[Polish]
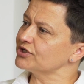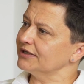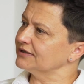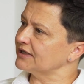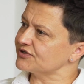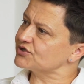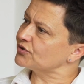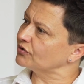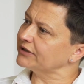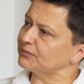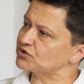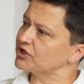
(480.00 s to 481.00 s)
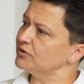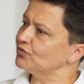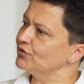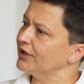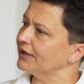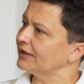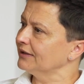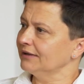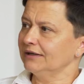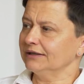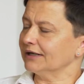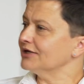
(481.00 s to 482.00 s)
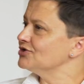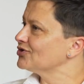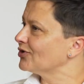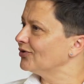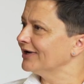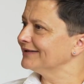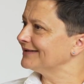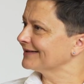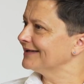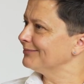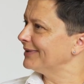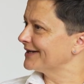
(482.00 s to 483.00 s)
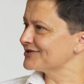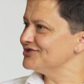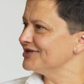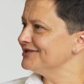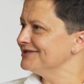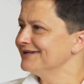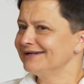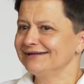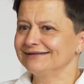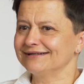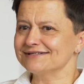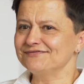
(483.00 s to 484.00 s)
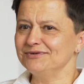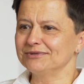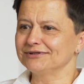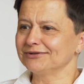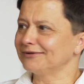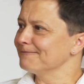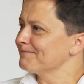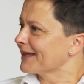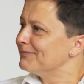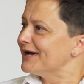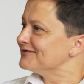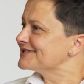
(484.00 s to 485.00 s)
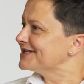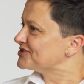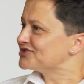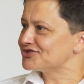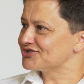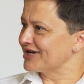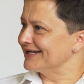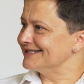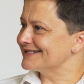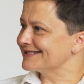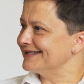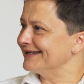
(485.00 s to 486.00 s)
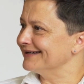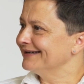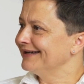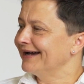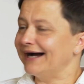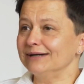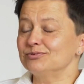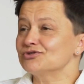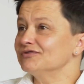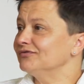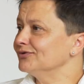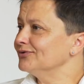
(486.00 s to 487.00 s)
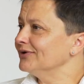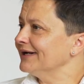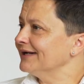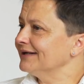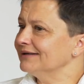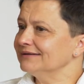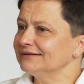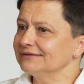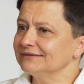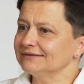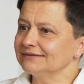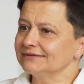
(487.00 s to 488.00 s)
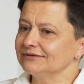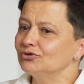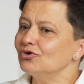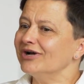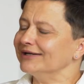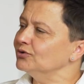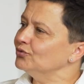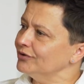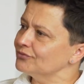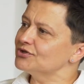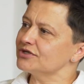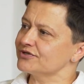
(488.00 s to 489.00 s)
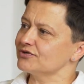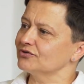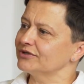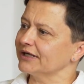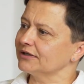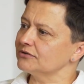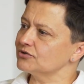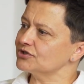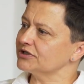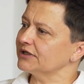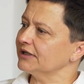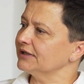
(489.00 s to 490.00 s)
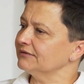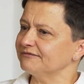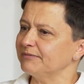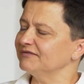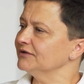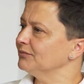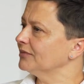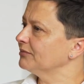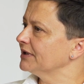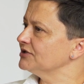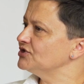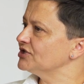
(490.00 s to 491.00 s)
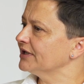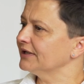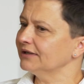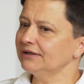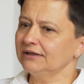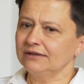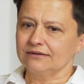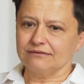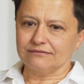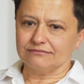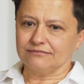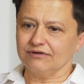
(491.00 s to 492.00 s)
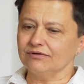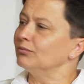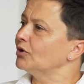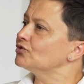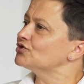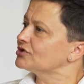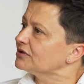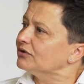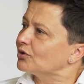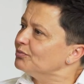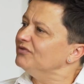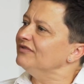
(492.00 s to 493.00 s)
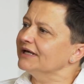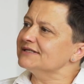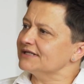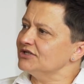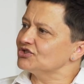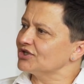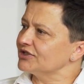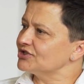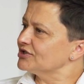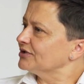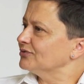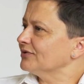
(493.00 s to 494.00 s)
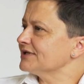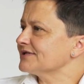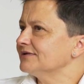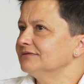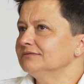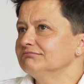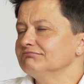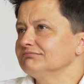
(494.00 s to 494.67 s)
jedna strona przejmuje jakieś role takie bardziej, nazwijmy to, męskie czy żeńskie. Albo że w ogóle e, dogadują się co do tego, że w pewnym momencie nie wiem, mąż robi więcej rzeczy, które są